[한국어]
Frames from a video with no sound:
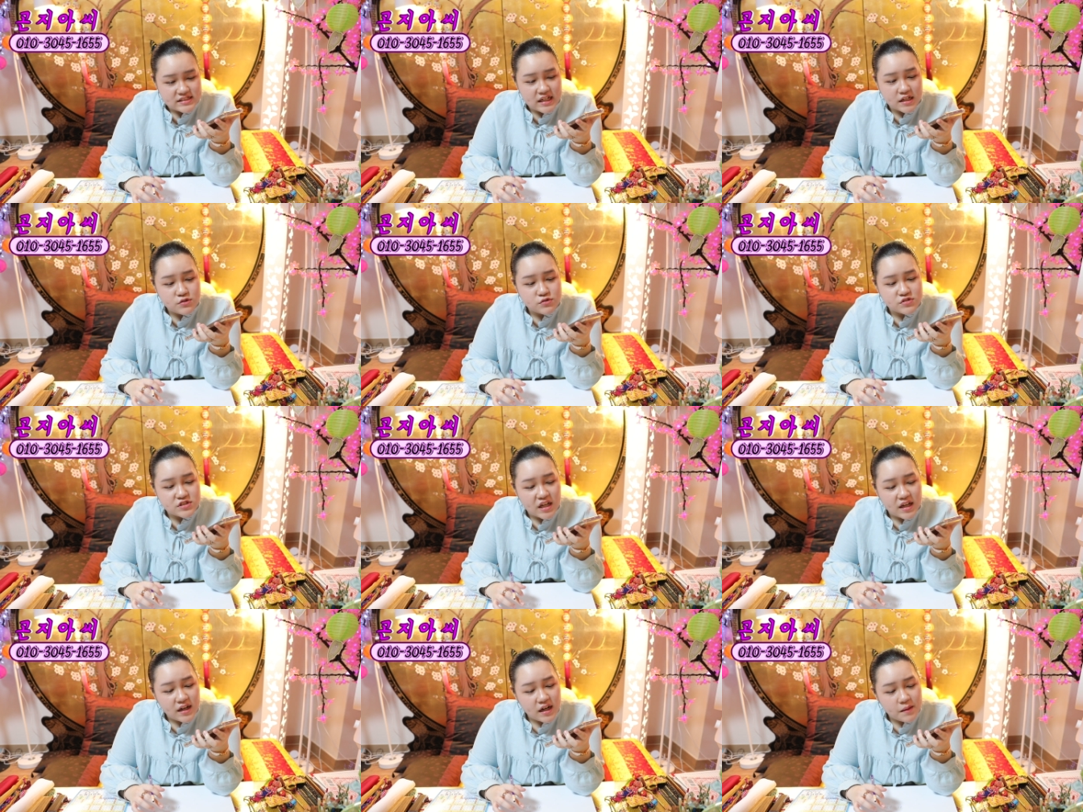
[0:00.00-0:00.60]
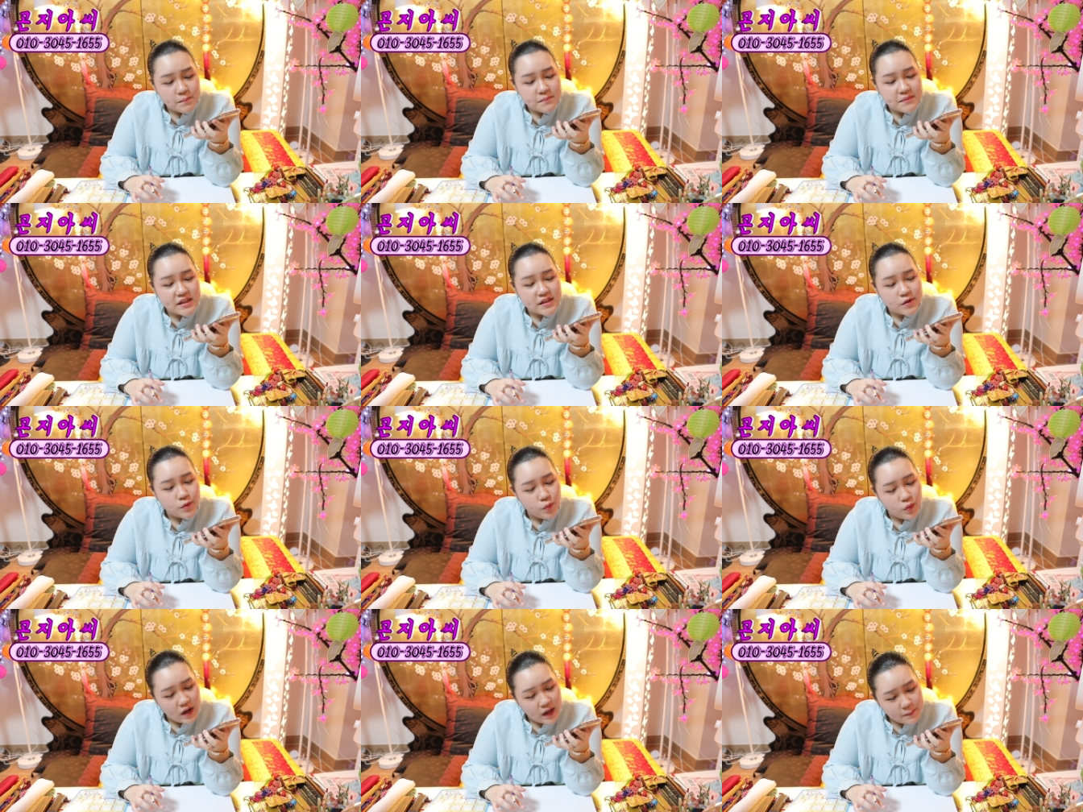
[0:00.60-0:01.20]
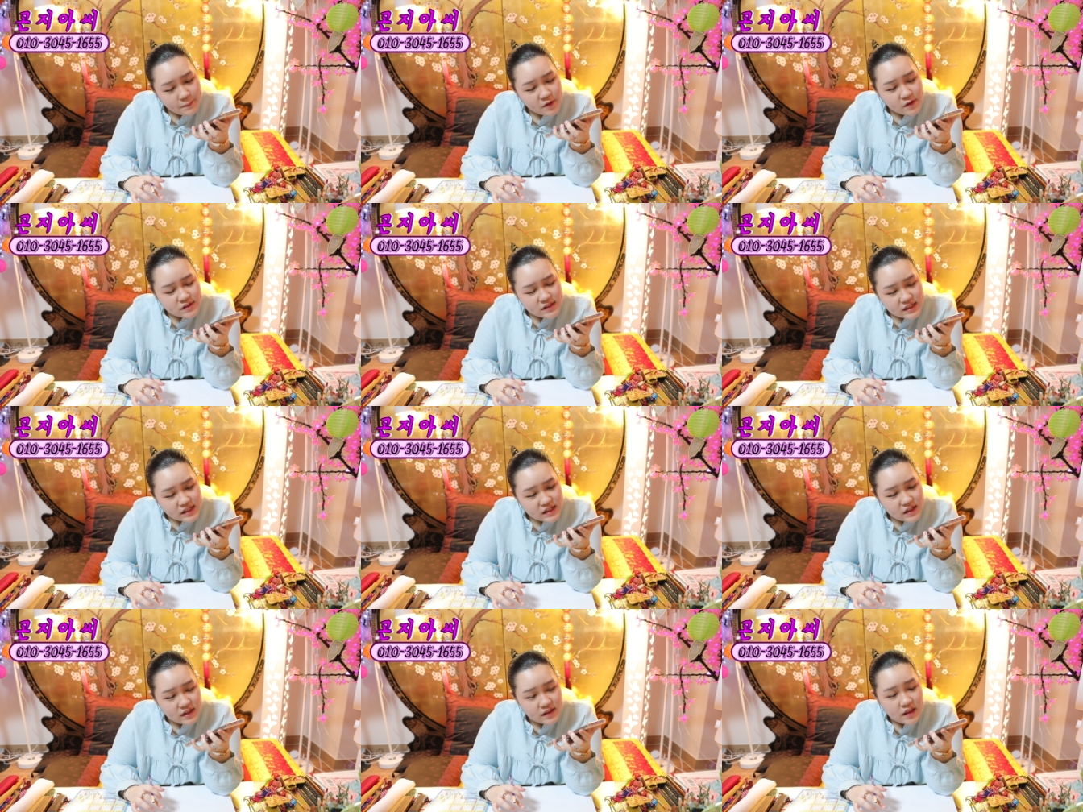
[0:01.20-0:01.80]
자꾸 사람 믿고
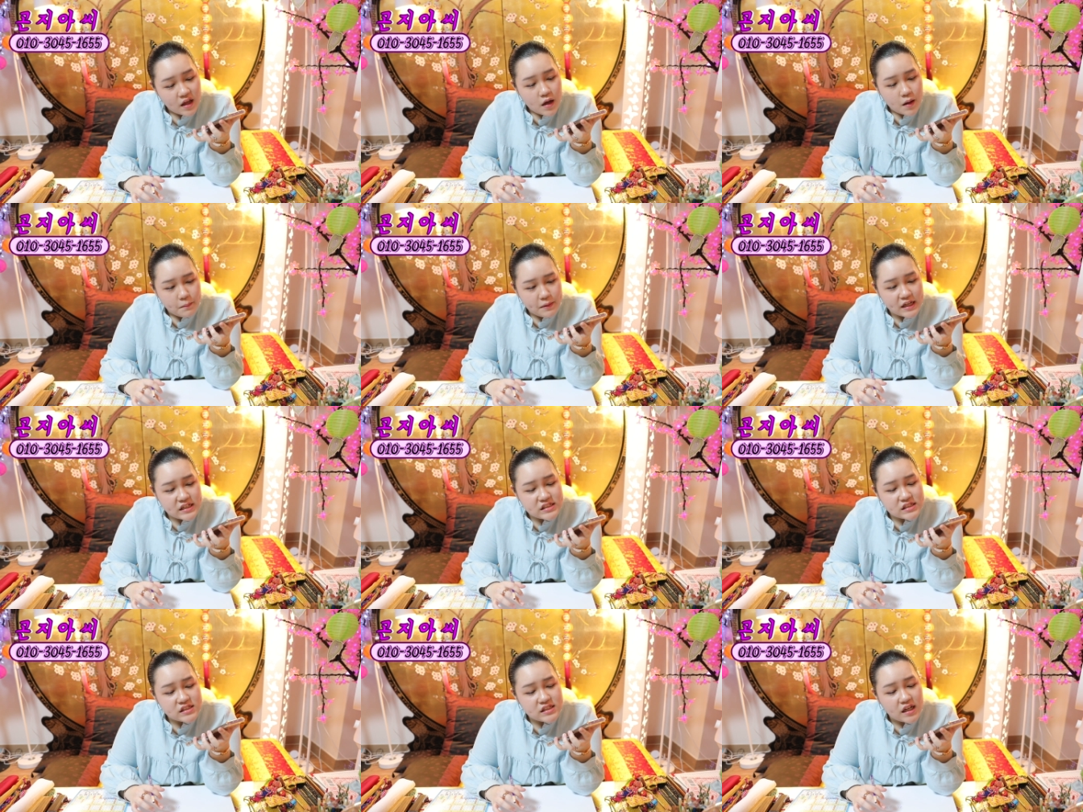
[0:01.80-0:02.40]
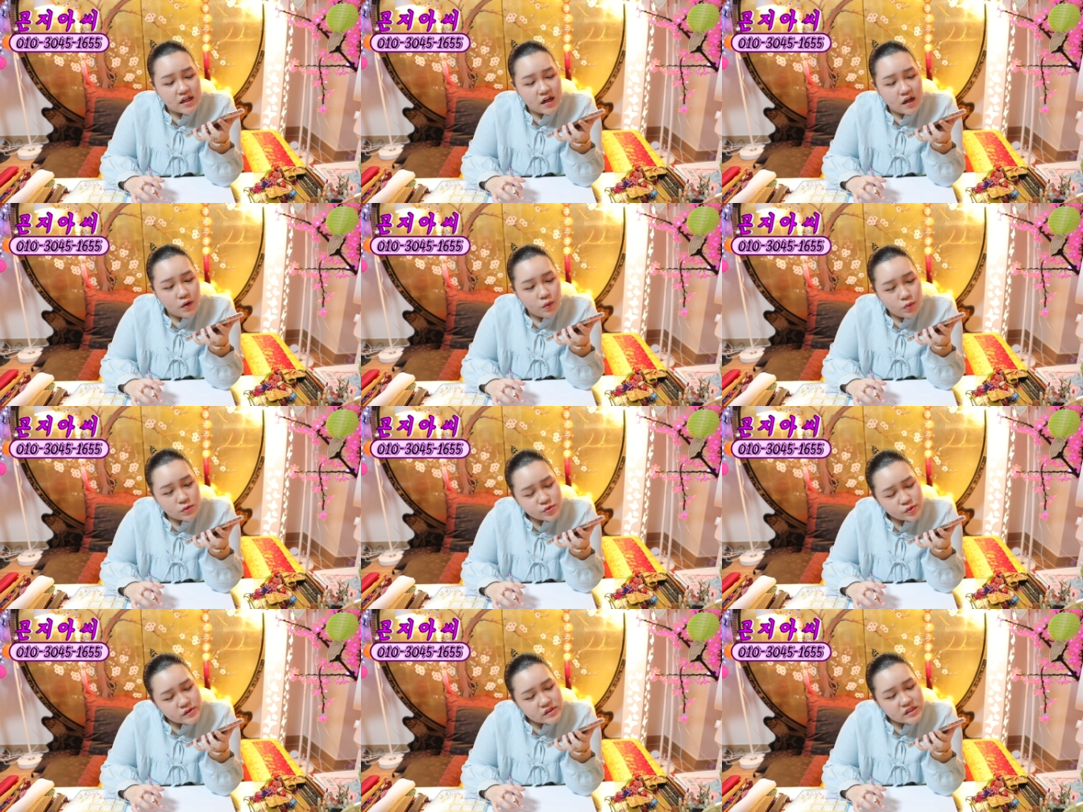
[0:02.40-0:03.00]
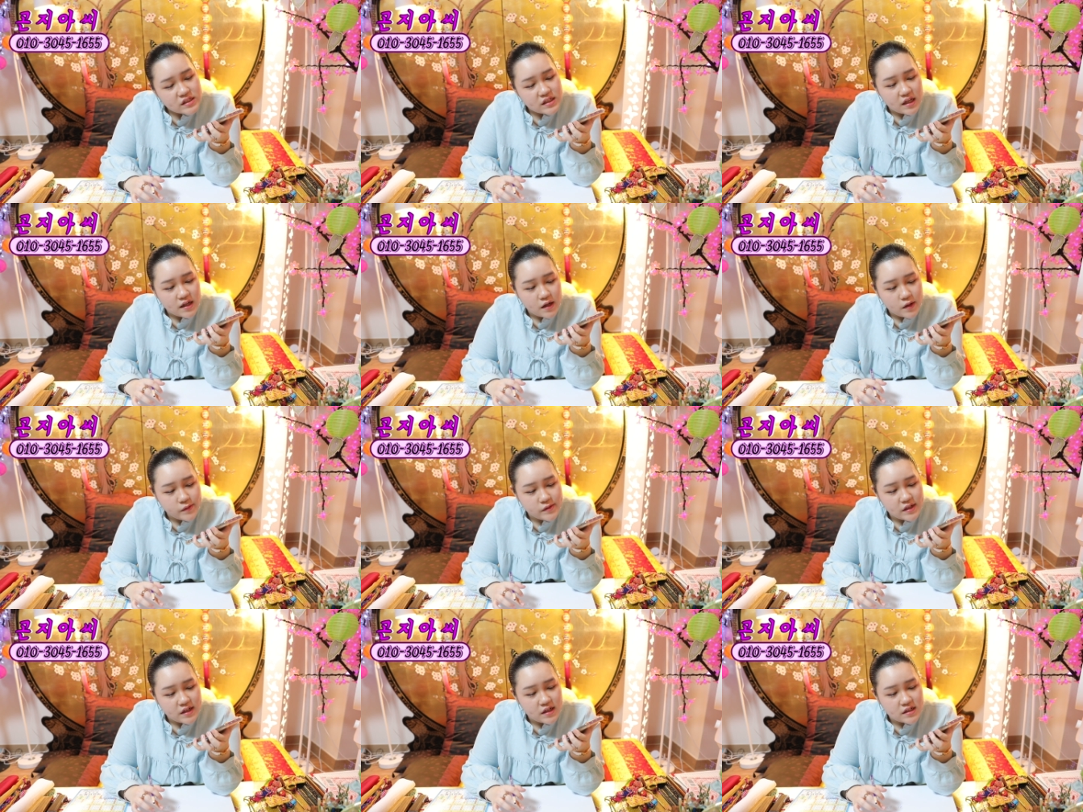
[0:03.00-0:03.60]
하면은 배신 따라오고 손재
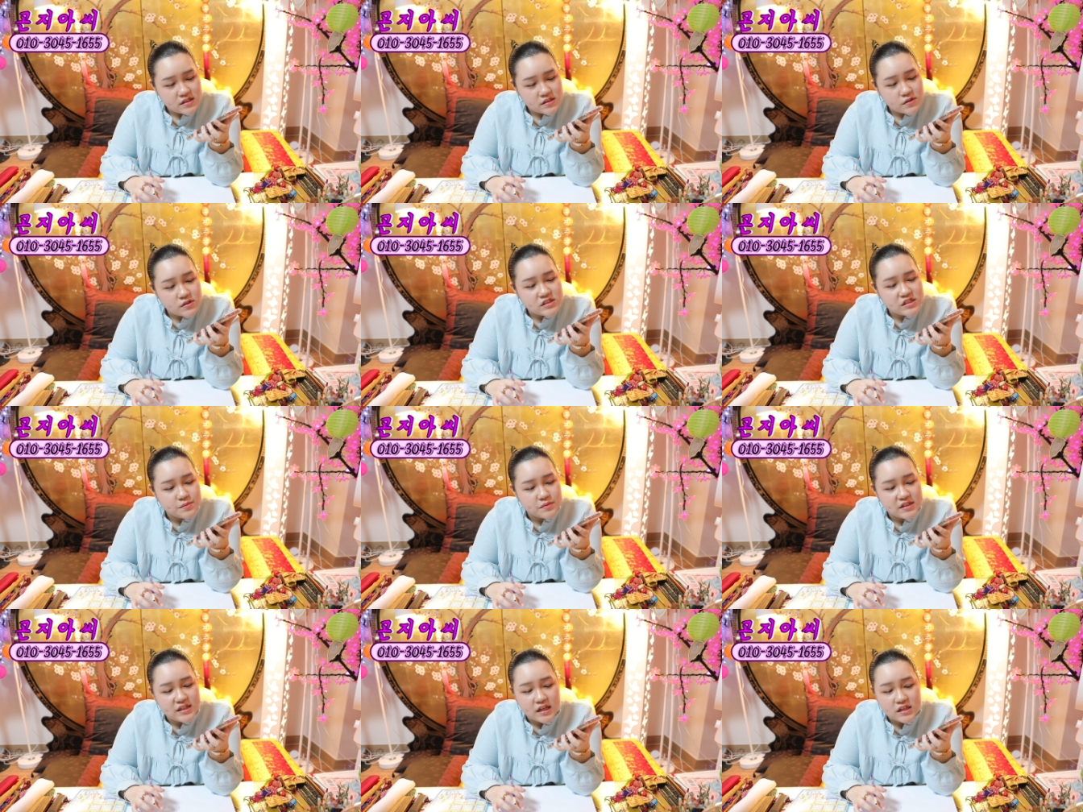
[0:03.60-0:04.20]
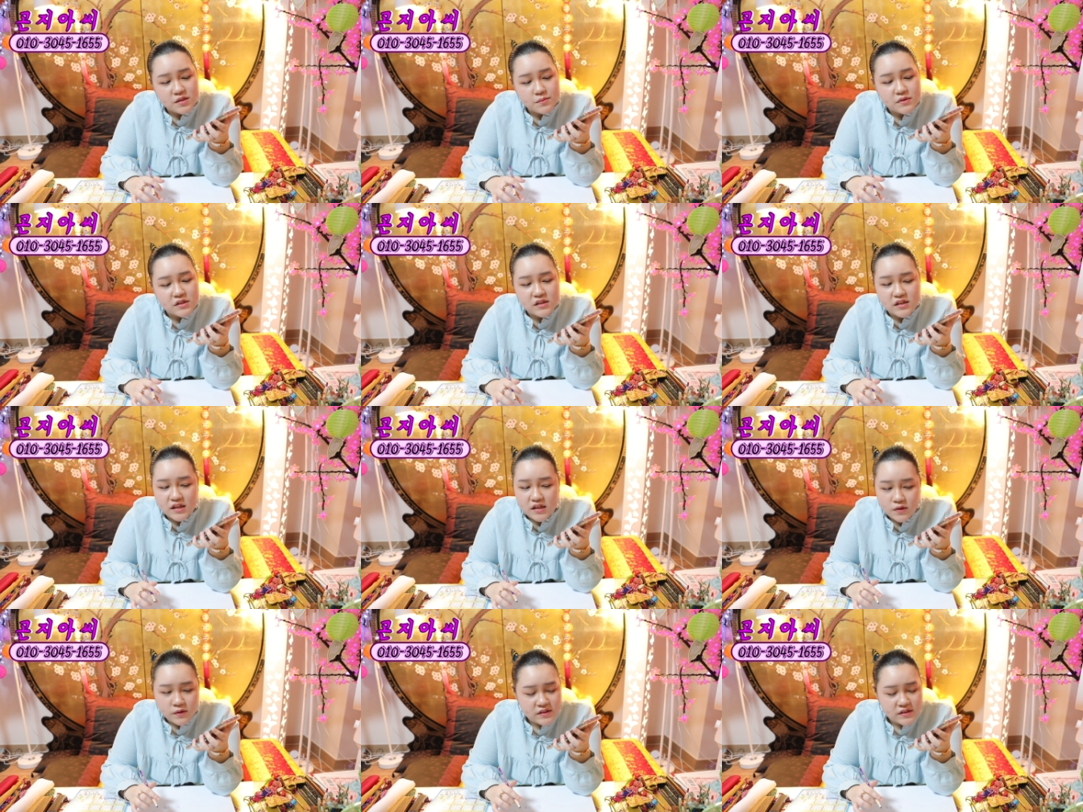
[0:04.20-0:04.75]
따라오니까 그렇지만 않으면 돼.